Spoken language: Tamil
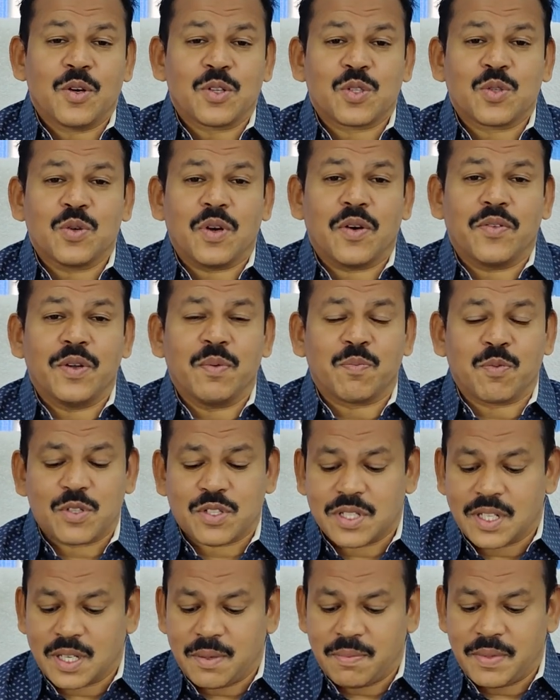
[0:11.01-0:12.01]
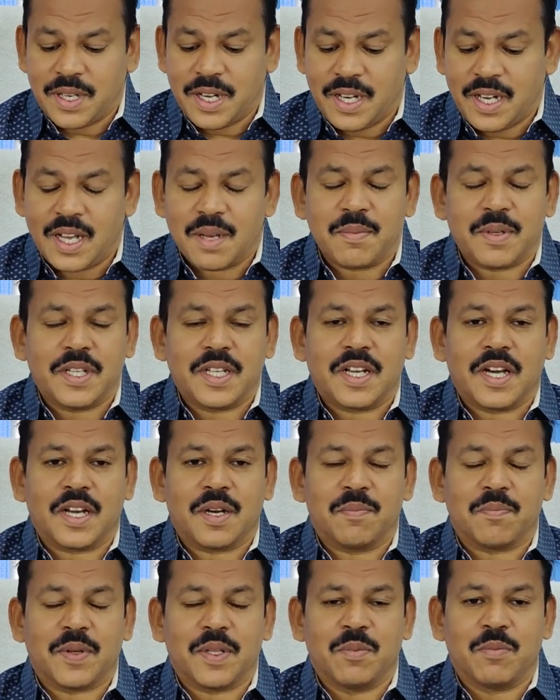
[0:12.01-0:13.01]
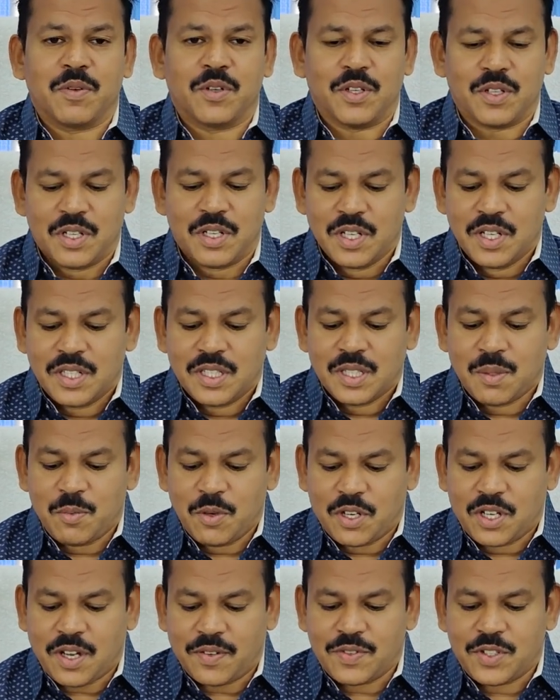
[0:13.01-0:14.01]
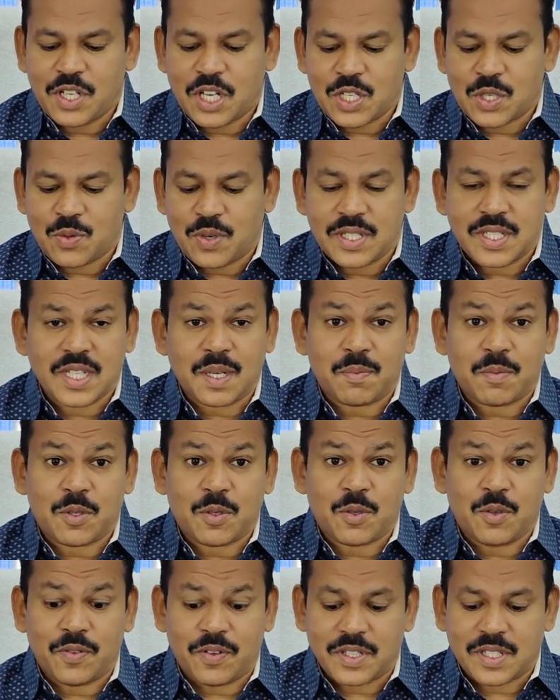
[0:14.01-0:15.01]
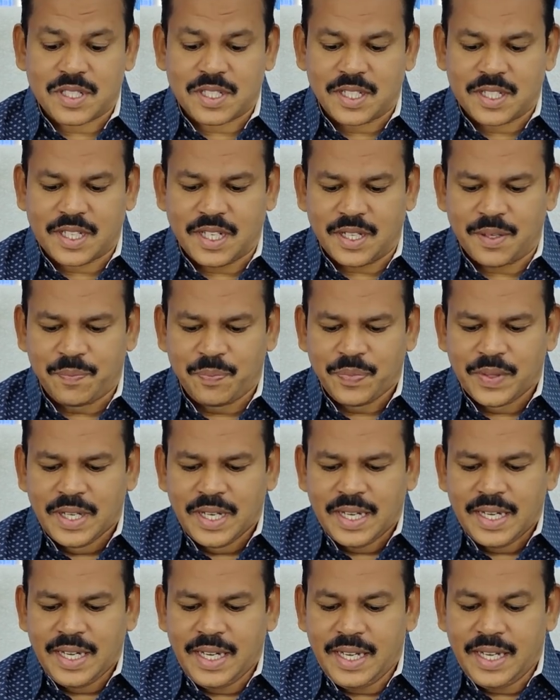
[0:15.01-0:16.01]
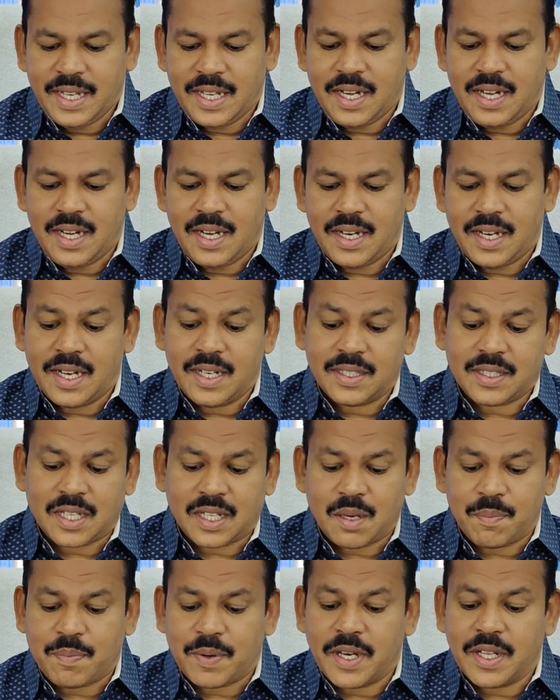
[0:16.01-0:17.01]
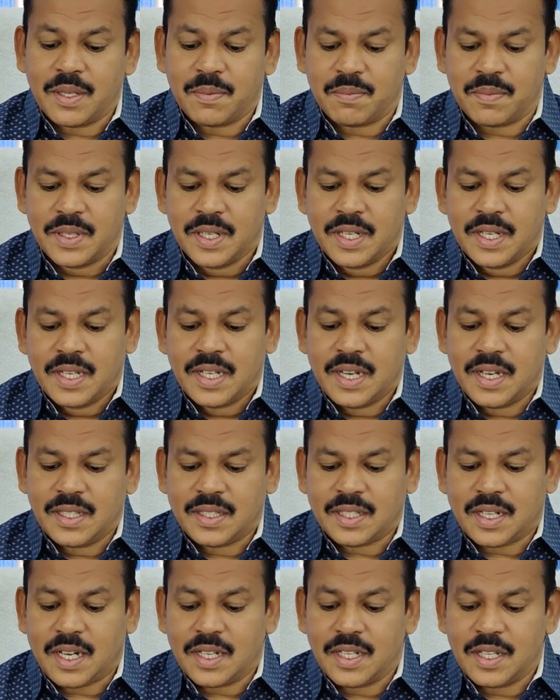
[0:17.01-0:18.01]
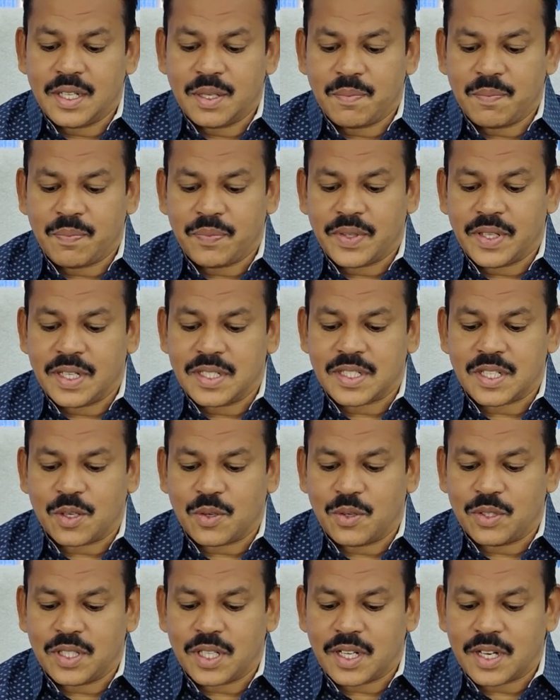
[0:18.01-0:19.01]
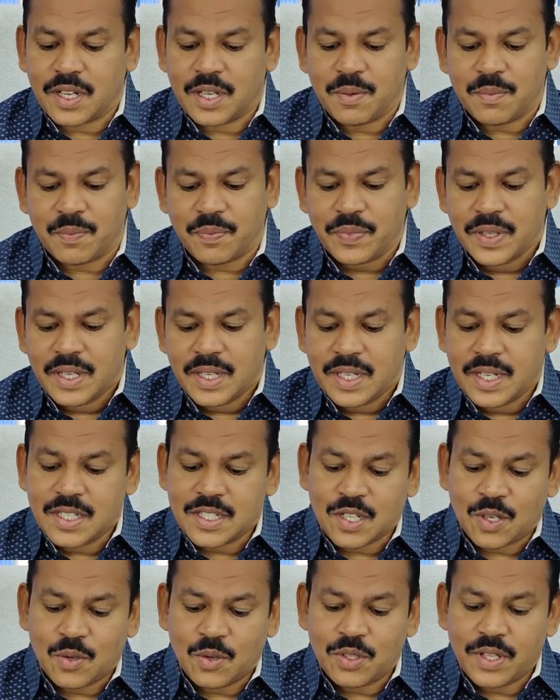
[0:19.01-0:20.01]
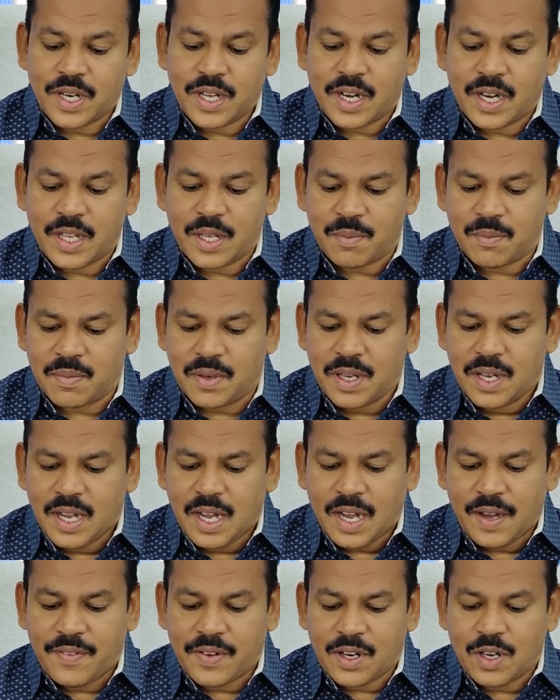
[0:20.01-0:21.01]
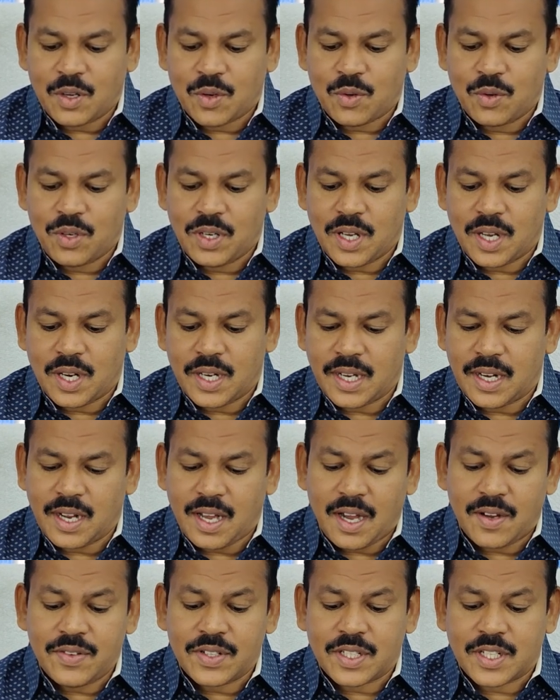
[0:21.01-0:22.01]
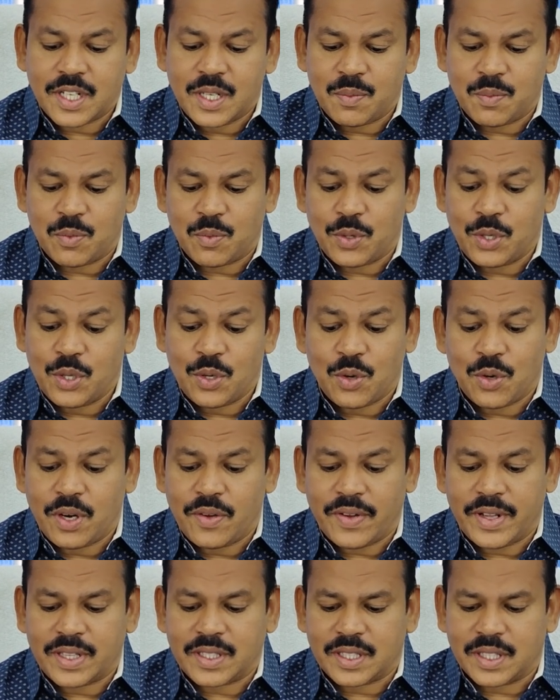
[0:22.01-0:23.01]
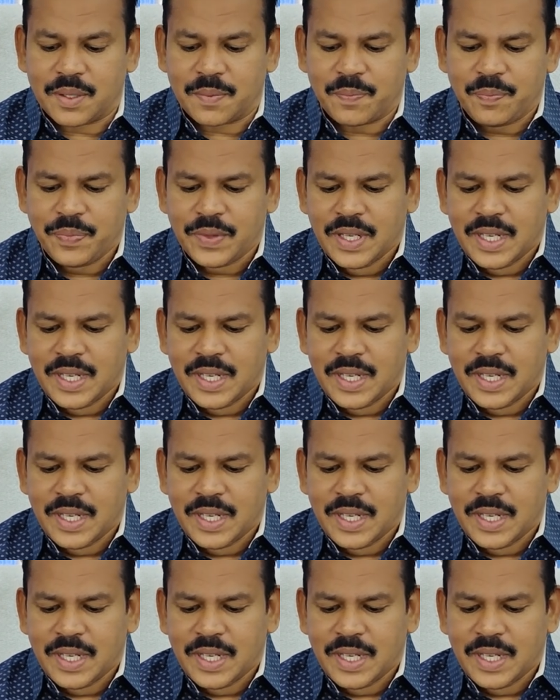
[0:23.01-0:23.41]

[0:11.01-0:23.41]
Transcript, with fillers: யோசுவாவின் புஸ்தகம் இரண்டாம் அதிகாரம் பதிமூணு த புக் ஆஃப் ஜாஷ்வா சாப்டர் டூ வெர்ஸ் தேர்ட்டீன் நீங்கள் என் தகப்பனையும் என் தாயையும் என் சகோதரரையும் என் சகோதரிகளையும் அவர்களுக்கு உண்டான எல்லாவற்றையும் உயிரோடு வைத்து